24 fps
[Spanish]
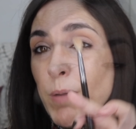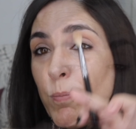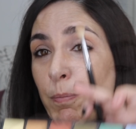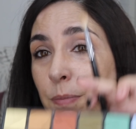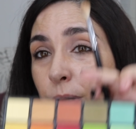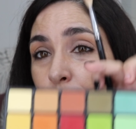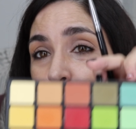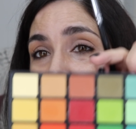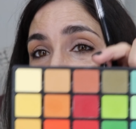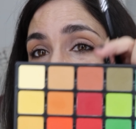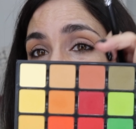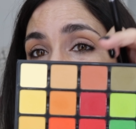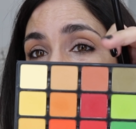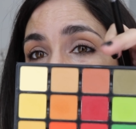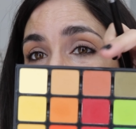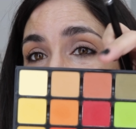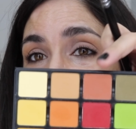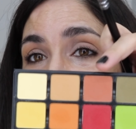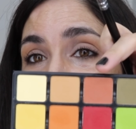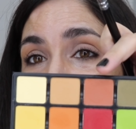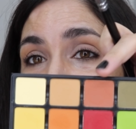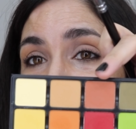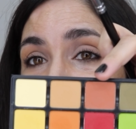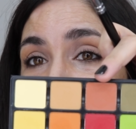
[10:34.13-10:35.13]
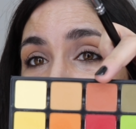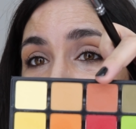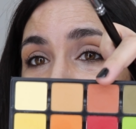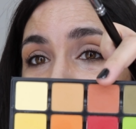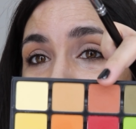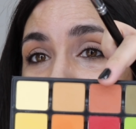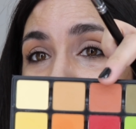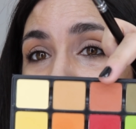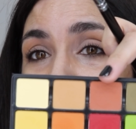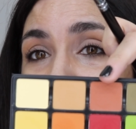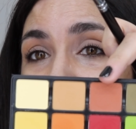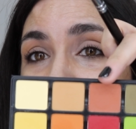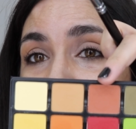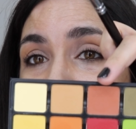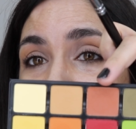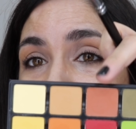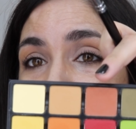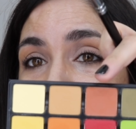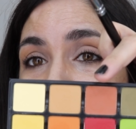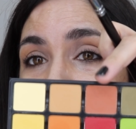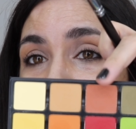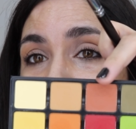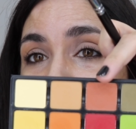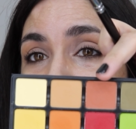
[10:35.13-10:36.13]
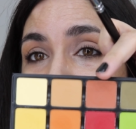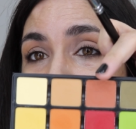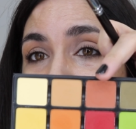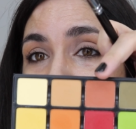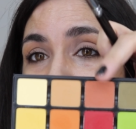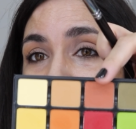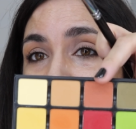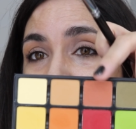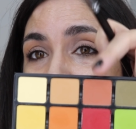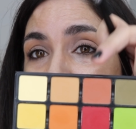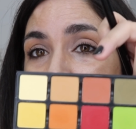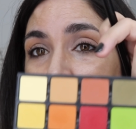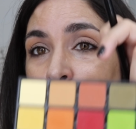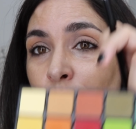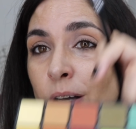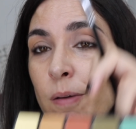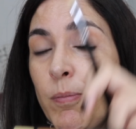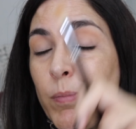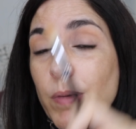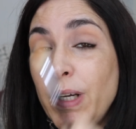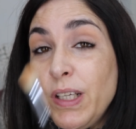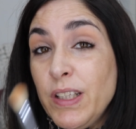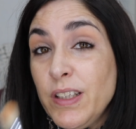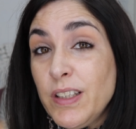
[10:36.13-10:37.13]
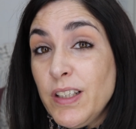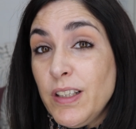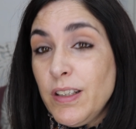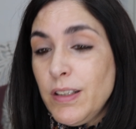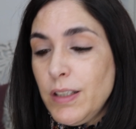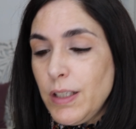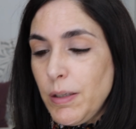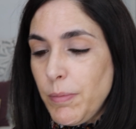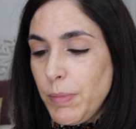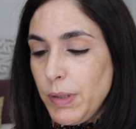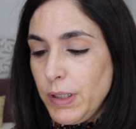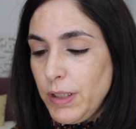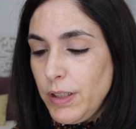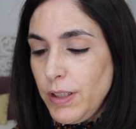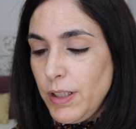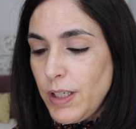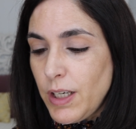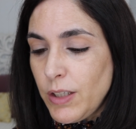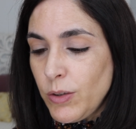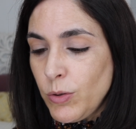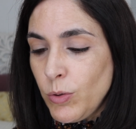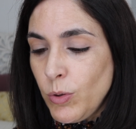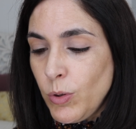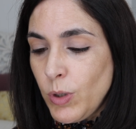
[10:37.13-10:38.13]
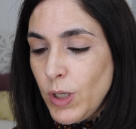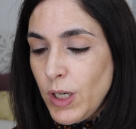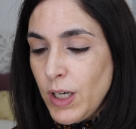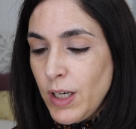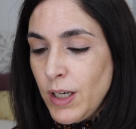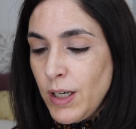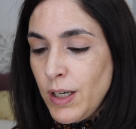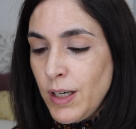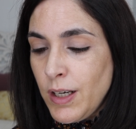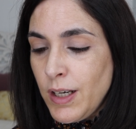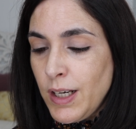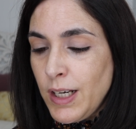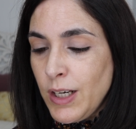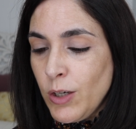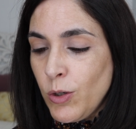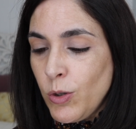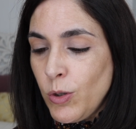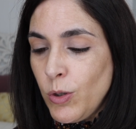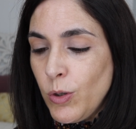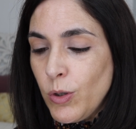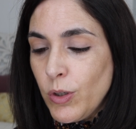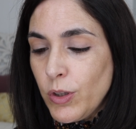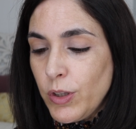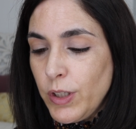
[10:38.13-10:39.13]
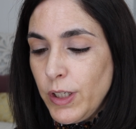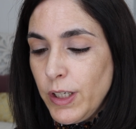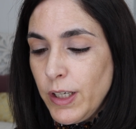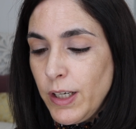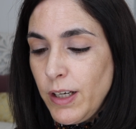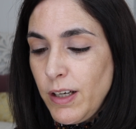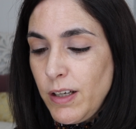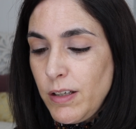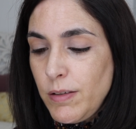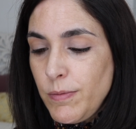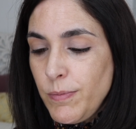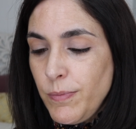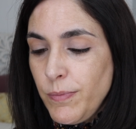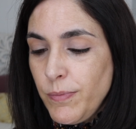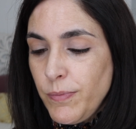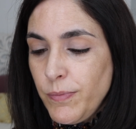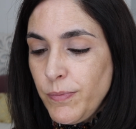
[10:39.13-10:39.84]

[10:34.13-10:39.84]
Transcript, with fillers: Paso ahora esta de aquí, ¿vale? Que es un poquito más, intensa, más tirando a, color teja.